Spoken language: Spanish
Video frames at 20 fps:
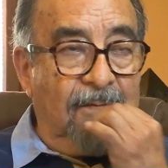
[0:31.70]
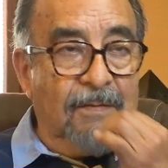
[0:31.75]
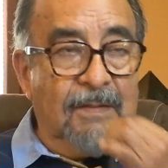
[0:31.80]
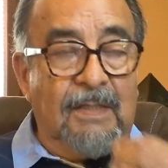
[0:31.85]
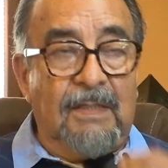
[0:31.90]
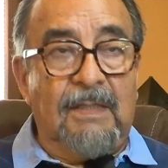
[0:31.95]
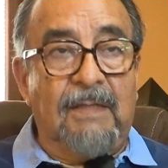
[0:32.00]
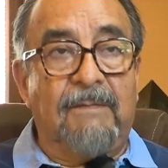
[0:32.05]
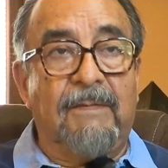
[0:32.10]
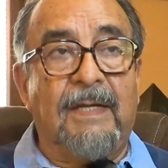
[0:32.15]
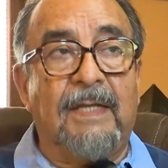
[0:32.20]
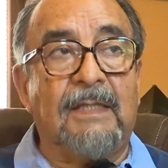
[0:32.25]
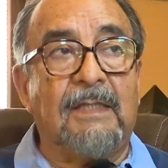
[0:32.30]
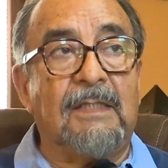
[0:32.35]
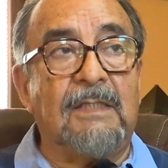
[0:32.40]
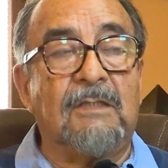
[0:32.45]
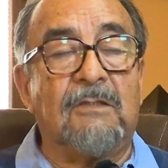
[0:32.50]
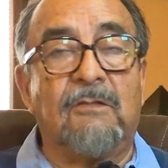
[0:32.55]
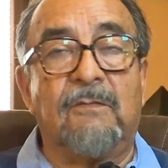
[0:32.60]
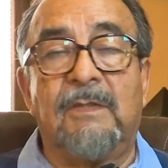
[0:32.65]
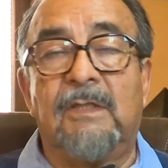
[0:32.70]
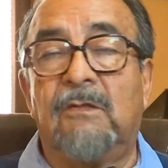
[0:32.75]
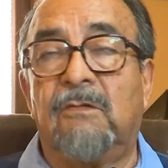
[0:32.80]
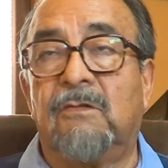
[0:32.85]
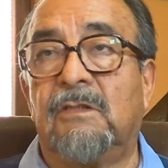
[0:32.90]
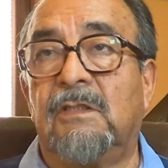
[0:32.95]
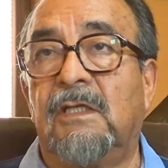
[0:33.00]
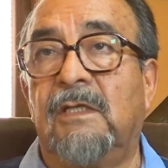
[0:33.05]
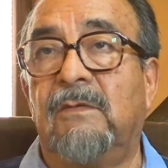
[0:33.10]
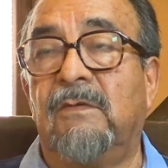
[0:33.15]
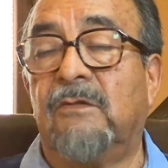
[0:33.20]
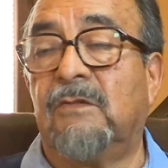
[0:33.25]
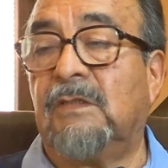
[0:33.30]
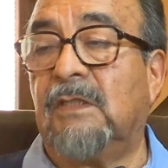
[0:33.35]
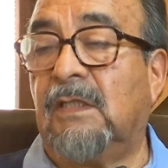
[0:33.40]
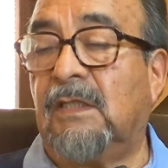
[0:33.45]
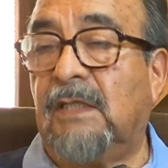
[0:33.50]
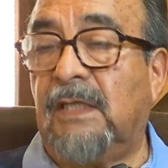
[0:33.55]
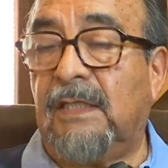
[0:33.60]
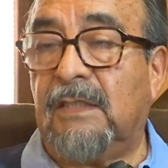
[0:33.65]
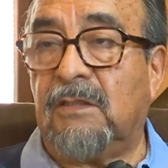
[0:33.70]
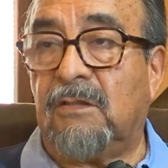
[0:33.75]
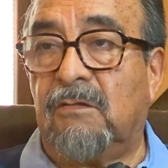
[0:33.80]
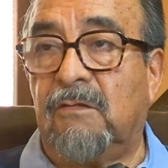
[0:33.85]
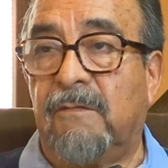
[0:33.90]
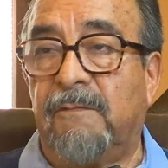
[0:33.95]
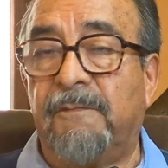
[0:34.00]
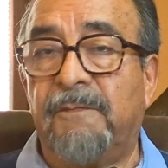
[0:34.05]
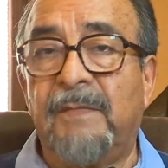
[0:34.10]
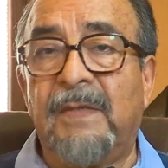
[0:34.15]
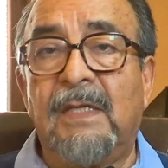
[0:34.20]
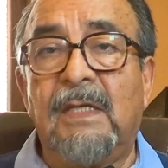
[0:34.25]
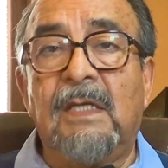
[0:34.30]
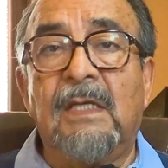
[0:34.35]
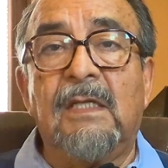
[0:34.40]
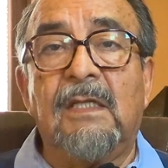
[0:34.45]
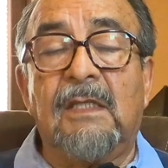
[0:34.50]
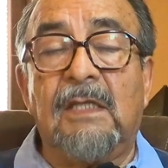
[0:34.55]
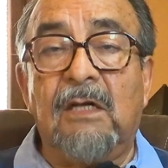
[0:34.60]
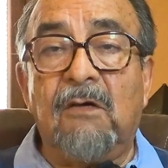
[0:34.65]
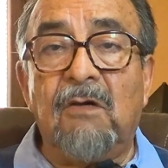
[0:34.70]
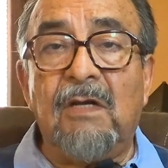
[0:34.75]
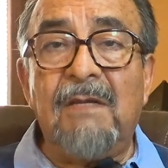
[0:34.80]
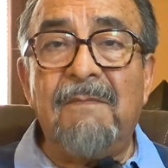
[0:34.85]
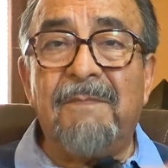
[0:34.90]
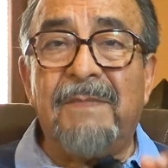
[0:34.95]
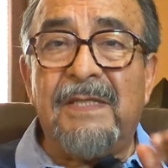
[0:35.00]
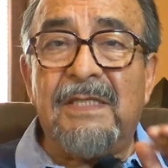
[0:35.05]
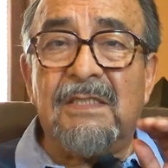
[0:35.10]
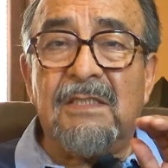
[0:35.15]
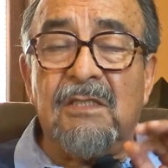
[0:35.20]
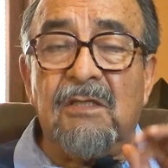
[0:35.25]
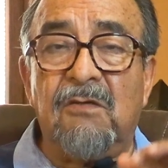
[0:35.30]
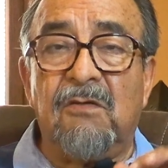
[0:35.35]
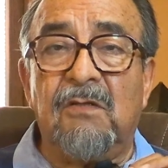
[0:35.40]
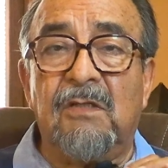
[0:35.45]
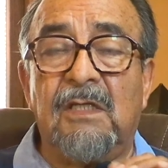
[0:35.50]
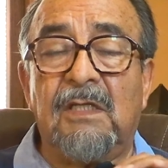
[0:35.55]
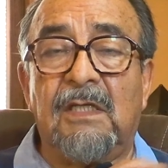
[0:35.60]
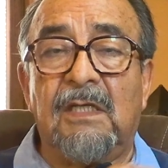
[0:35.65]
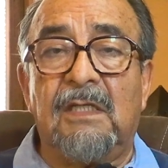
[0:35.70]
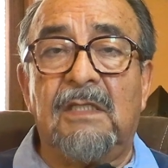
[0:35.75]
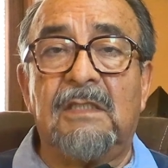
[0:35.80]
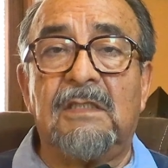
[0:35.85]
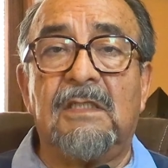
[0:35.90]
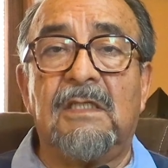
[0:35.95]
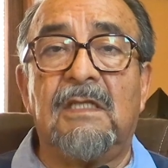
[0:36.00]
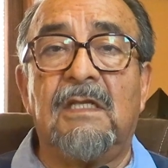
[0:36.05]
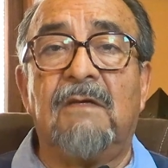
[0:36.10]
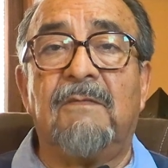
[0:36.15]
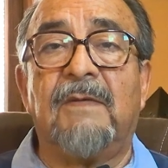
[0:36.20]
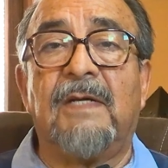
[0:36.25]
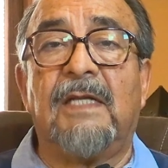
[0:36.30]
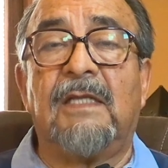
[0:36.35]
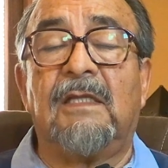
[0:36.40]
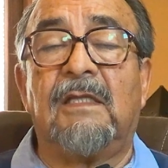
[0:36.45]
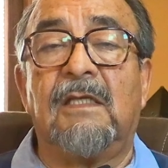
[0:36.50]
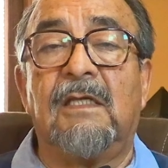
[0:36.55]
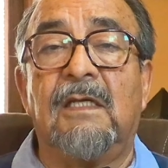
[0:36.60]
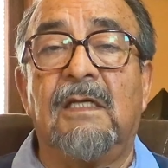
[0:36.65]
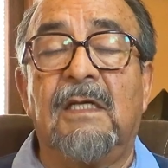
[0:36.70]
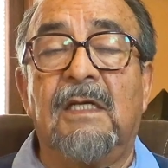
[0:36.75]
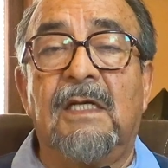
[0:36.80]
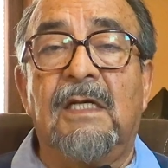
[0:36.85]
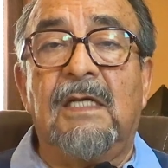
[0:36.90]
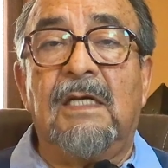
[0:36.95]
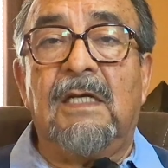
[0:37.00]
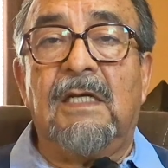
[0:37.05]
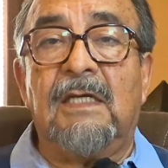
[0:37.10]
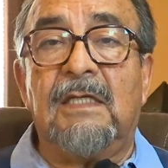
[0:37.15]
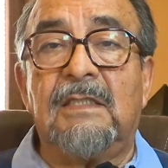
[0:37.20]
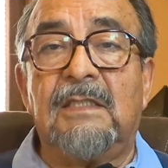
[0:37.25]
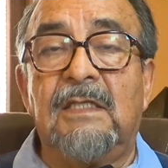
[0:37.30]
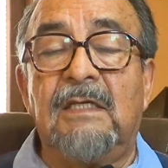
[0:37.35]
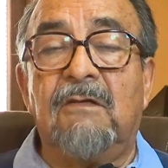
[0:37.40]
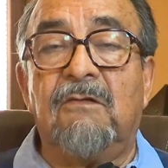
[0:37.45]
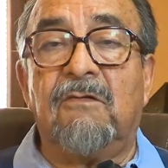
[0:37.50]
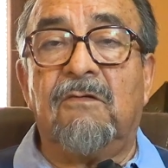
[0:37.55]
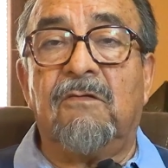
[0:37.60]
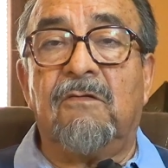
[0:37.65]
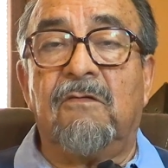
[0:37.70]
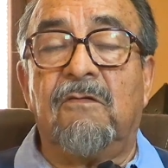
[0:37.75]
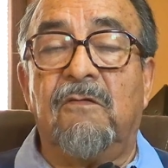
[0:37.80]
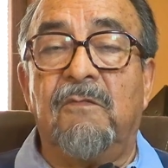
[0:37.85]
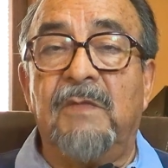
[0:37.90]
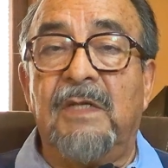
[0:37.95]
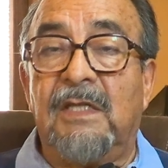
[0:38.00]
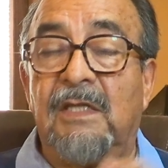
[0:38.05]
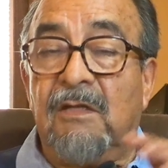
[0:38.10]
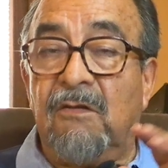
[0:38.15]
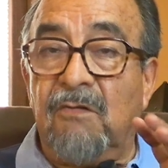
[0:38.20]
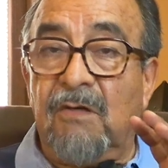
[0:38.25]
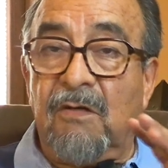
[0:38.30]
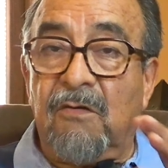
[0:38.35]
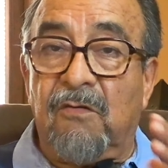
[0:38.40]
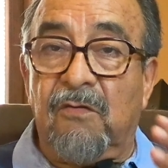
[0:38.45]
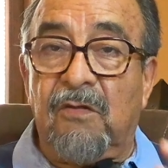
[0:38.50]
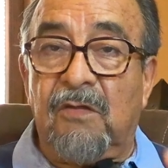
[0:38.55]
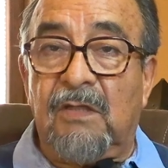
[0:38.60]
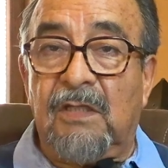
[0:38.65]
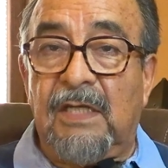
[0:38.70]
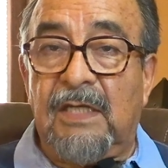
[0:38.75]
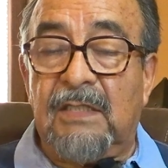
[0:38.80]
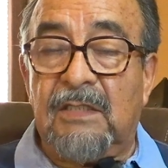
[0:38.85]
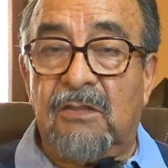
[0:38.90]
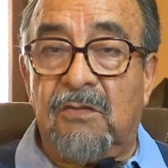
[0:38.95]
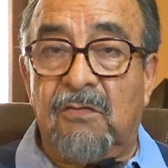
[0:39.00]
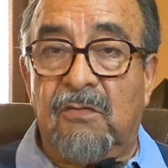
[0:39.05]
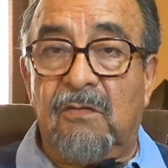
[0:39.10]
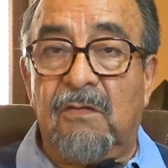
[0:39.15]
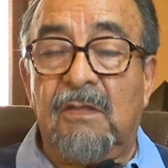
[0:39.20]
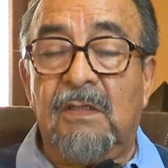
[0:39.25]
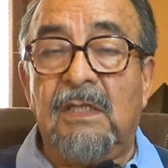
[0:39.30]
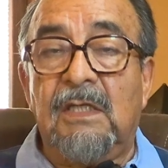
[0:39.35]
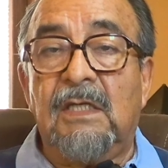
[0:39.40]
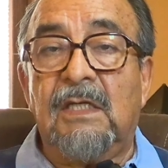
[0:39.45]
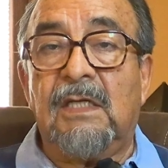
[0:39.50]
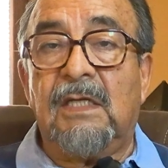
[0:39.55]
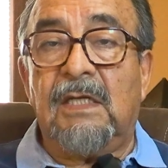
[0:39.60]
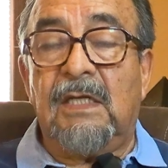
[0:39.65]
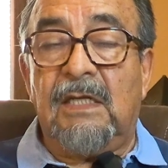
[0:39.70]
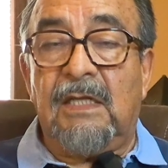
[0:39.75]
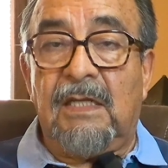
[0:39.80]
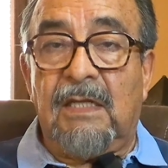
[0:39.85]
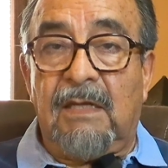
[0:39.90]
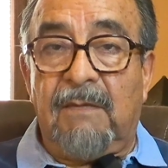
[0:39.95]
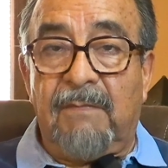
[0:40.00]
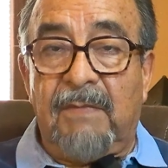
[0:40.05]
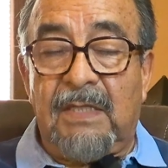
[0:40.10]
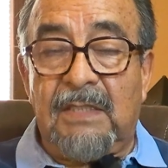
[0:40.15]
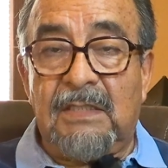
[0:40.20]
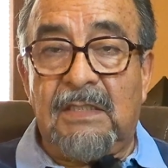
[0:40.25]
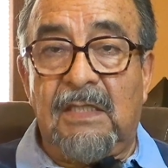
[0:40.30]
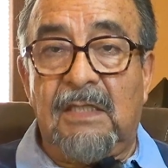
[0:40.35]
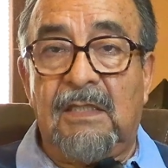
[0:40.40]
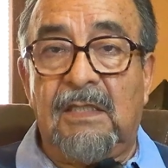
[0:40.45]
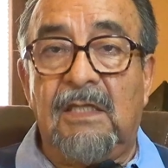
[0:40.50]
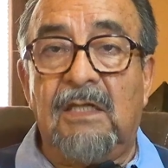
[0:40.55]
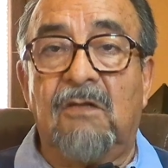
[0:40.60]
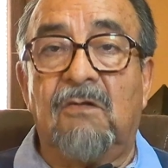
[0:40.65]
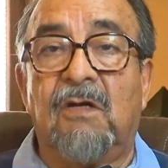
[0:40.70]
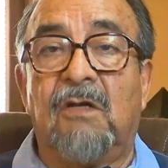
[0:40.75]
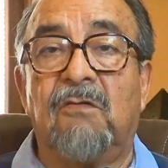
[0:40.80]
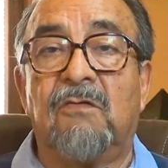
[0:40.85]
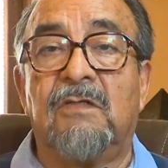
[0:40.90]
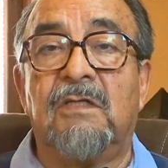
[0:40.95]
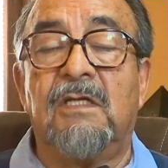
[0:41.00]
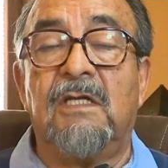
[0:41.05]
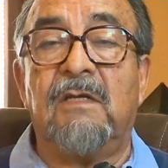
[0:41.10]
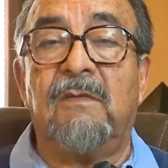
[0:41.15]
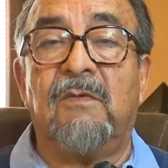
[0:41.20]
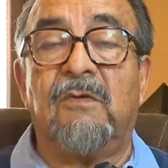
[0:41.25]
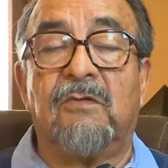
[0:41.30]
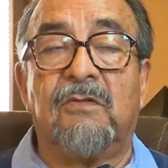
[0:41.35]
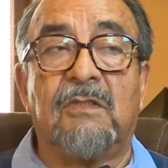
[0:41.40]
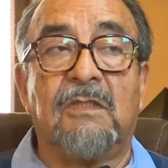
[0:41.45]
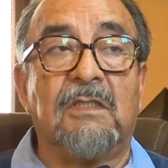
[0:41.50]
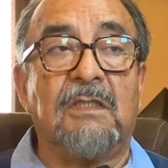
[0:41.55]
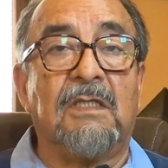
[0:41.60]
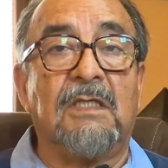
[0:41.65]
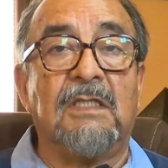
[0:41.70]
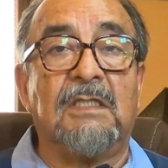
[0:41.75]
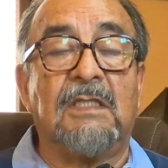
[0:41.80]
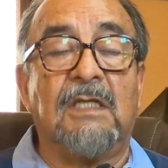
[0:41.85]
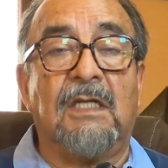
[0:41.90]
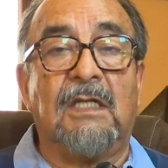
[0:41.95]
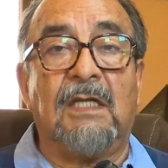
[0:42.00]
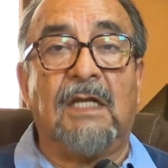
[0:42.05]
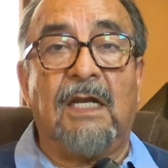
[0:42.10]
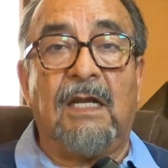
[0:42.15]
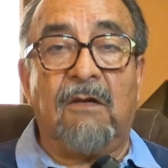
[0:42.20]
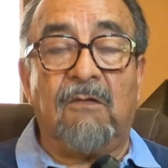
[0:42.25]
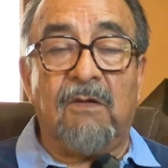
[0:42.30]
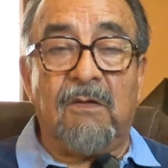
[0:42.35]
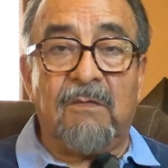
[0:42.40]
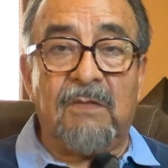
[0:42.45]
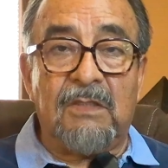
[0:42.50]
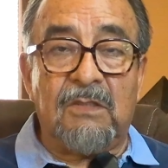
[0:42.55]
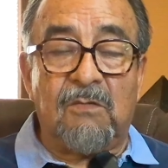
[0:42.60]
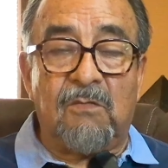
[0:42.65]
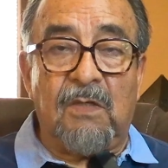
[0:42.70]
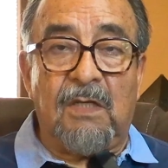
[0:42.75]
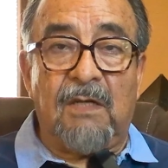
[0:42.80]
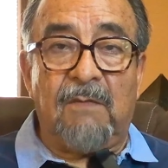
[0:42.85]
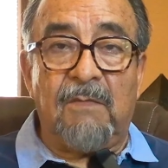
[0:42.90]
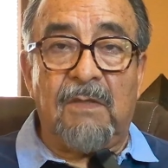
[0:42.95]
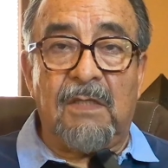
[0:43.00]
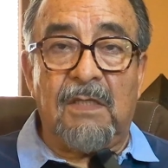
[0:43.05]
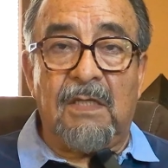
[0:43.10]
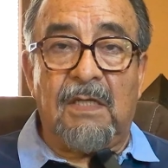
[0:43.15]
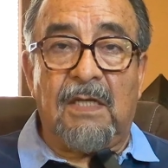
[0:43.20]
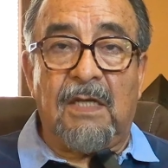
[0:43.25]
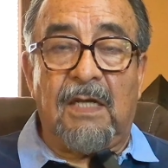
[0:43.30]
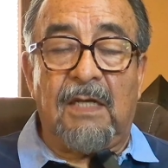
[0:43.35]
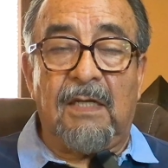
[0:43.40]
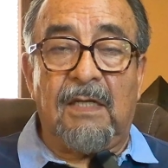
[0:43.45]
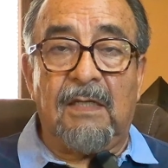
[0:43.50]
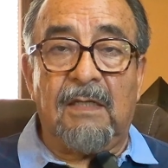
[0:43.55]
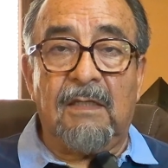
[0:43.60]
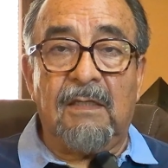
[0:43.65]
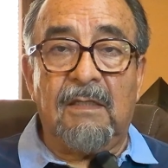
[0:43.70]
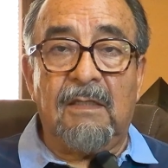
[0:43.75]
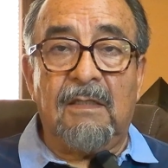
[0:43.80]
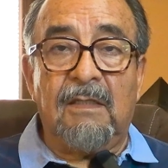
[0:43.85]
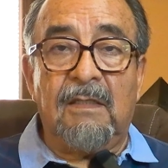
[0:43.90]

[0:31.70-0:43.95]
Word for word: con el debate sobre los libros de texto. Tengo la impresión de que en este debate ha sido omitido el contexto que le da más sentido a los libros, que es el de la nueva escuela mexicana.